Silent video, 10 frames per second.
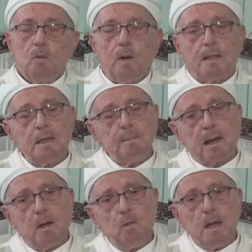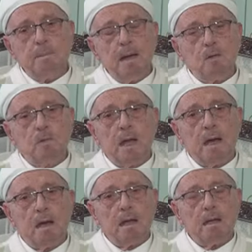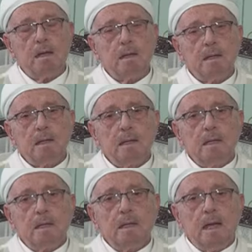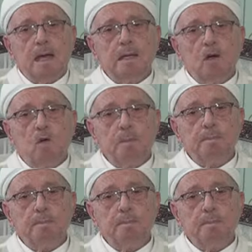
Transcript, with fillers: واعتبر علماؤنا انه